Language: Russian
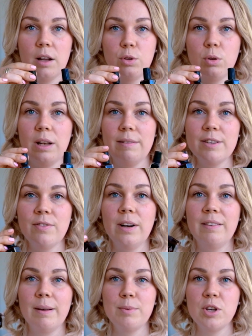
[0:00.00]
которые для вас
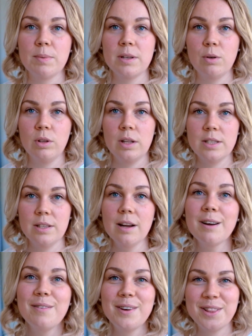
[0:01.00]
выглядят вообще абсолютно
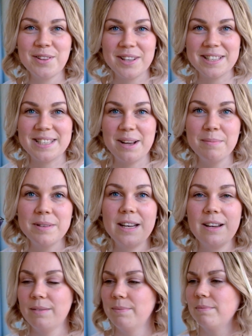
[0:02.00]
одинаковые, но на самом
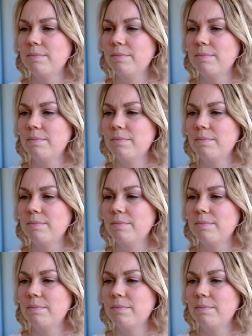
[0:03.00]
деле